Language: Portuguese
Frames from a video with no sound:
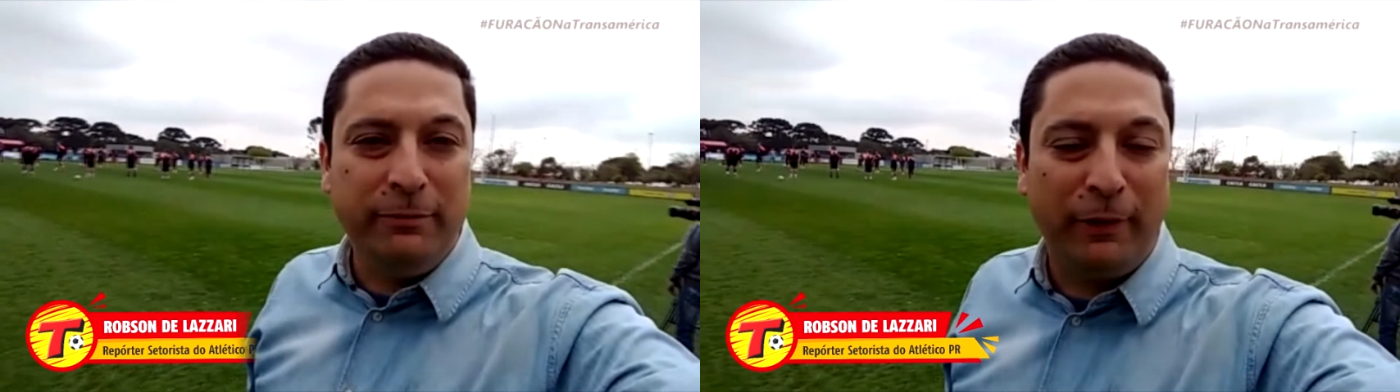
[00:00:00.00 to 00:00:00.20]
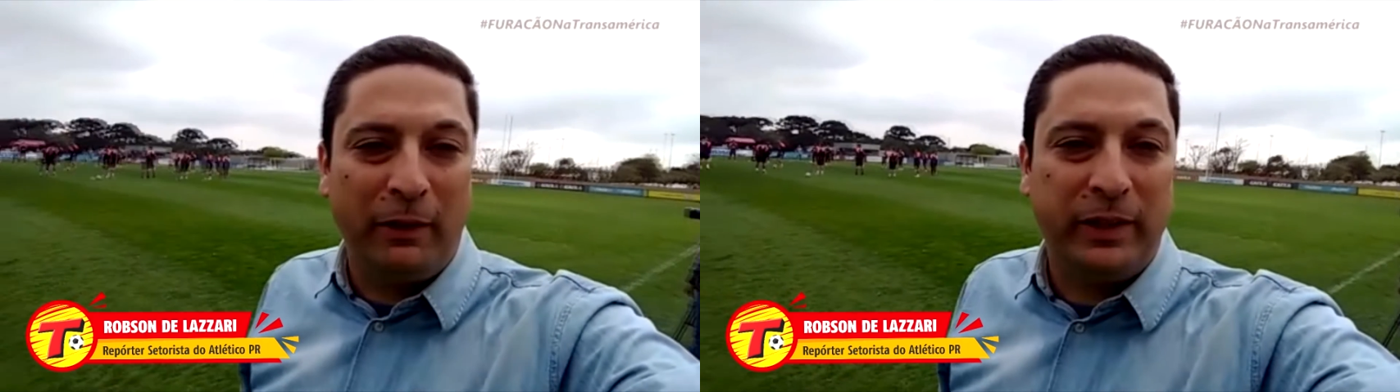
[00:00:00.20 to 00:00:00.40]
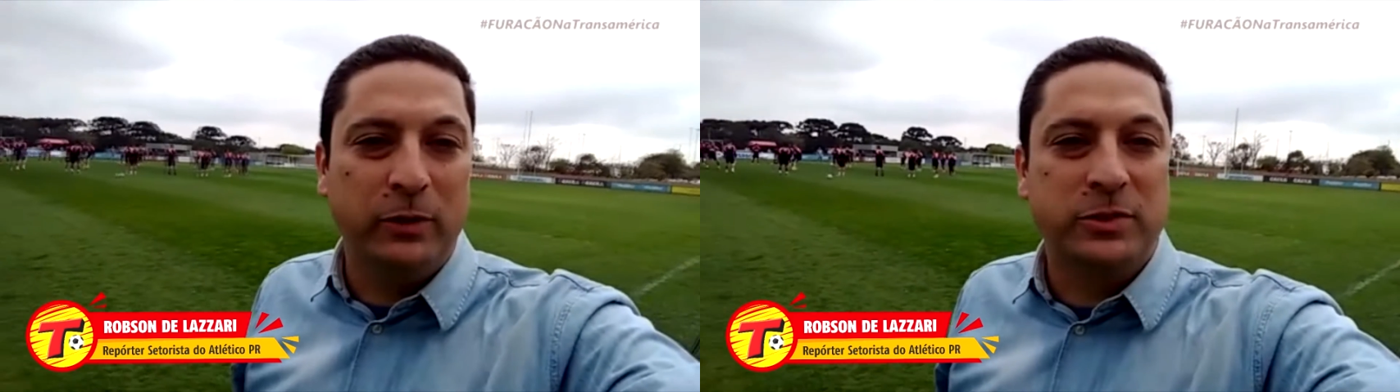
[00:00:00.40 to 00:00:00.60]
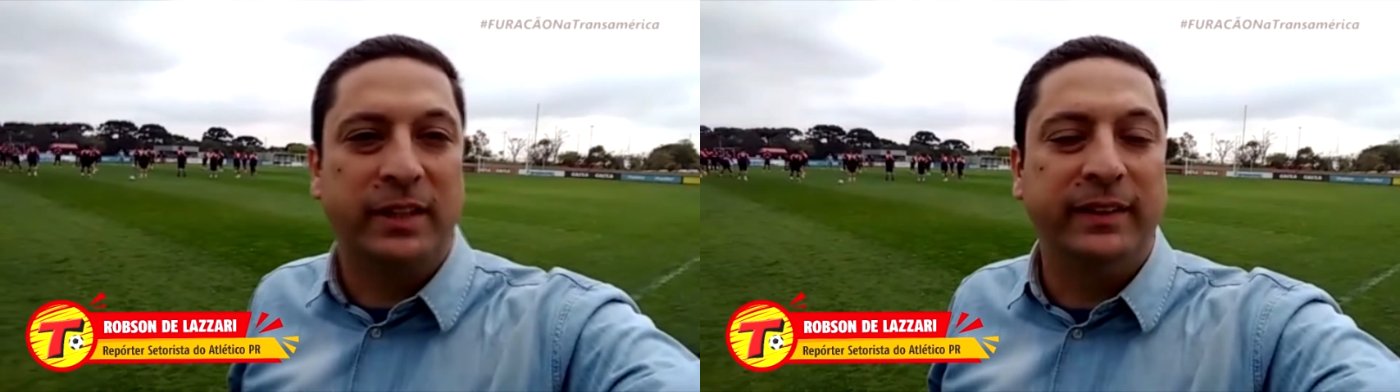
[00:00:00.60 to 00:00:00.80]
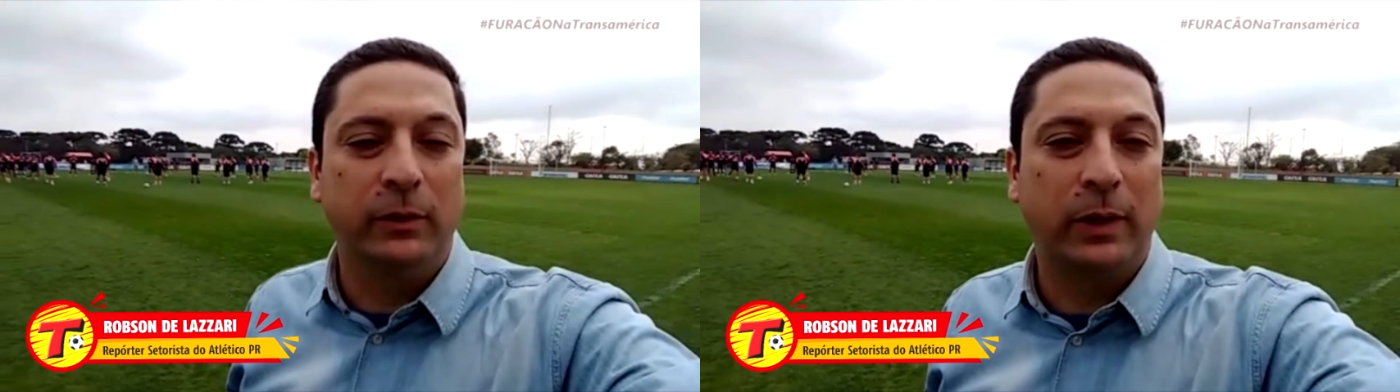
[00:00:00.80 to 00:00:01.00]
Falo aqui do
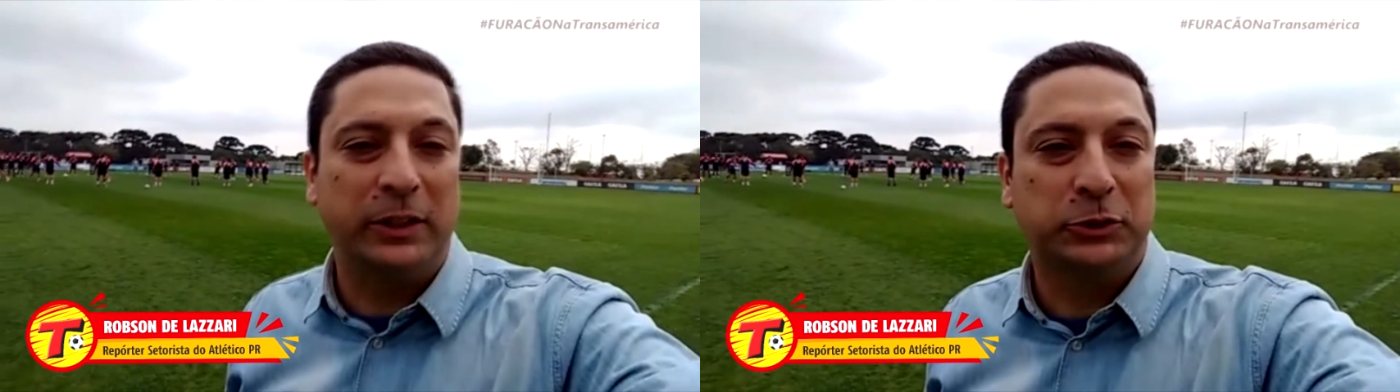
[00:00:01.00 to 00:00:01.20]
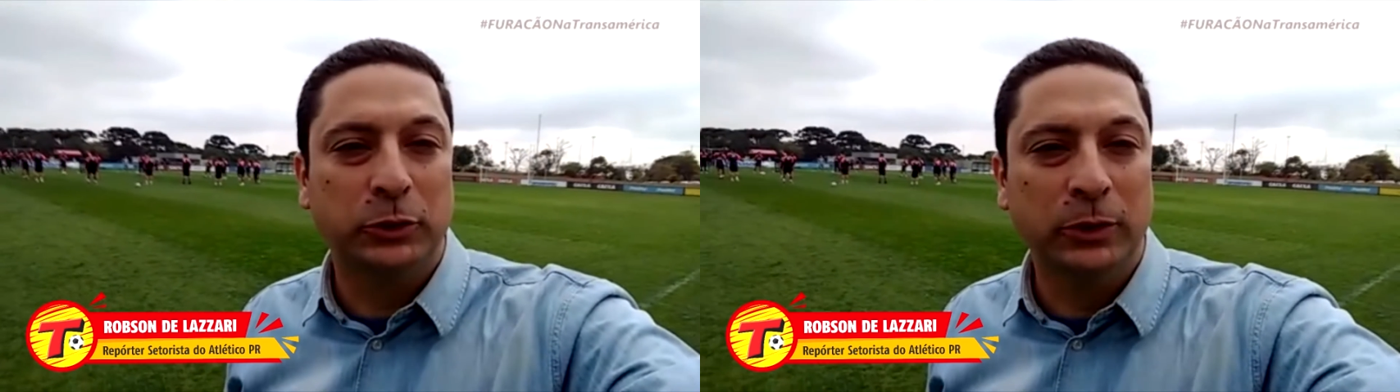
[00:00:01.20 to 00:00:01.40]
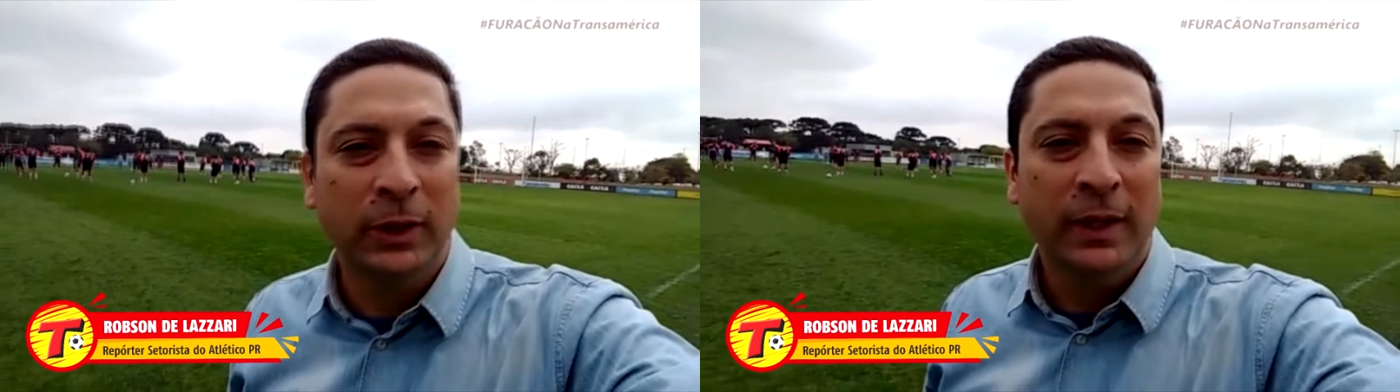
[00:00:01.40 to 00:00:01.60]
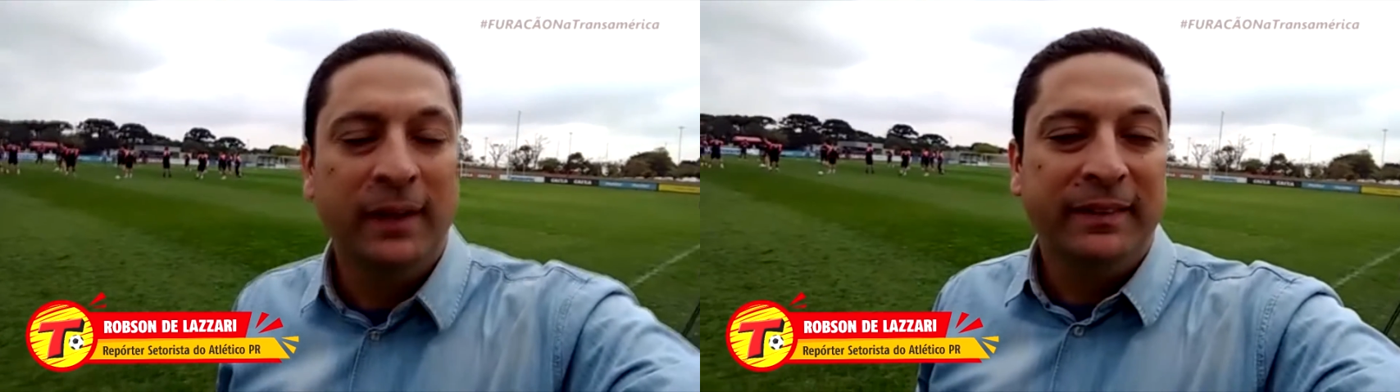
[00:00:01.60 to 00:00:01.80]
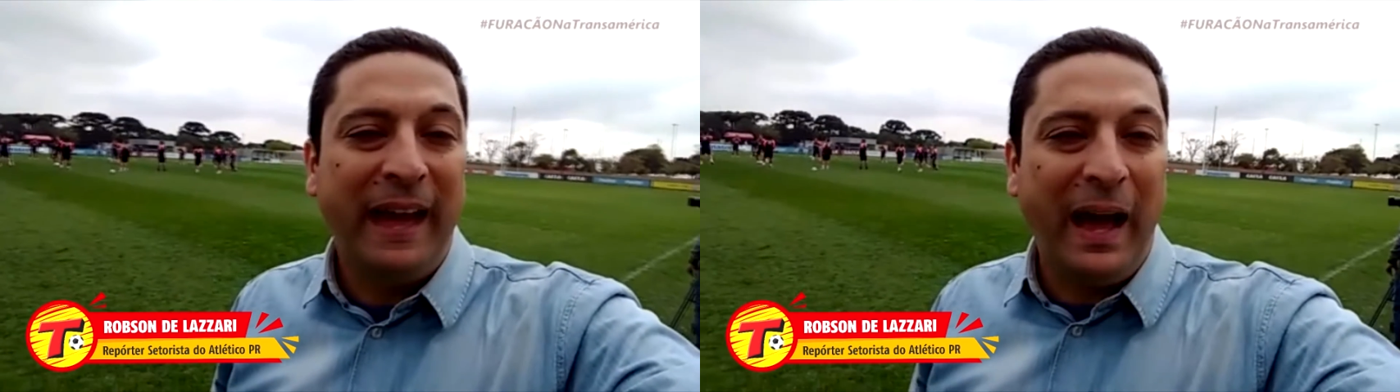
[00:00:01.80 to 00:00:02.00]
CT do Caju
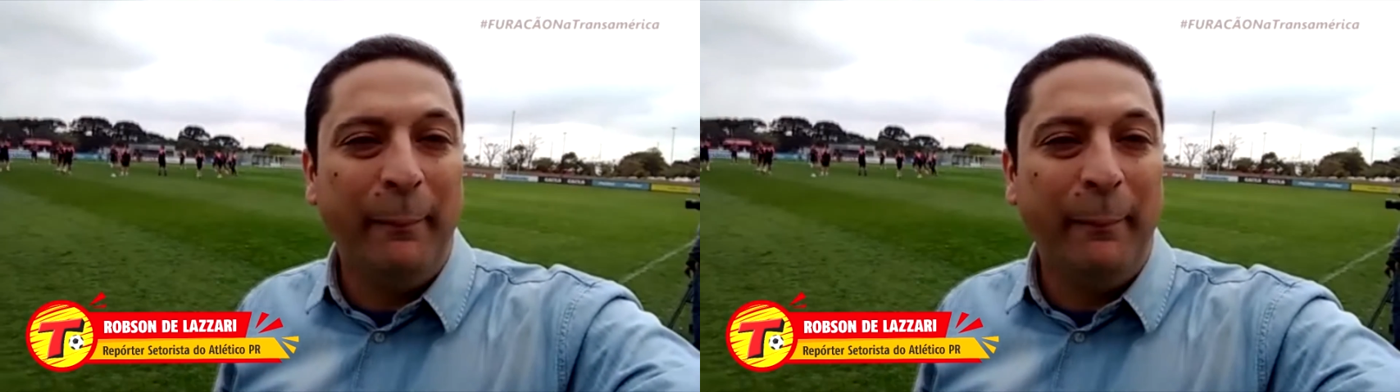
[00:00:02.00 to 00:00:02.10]
na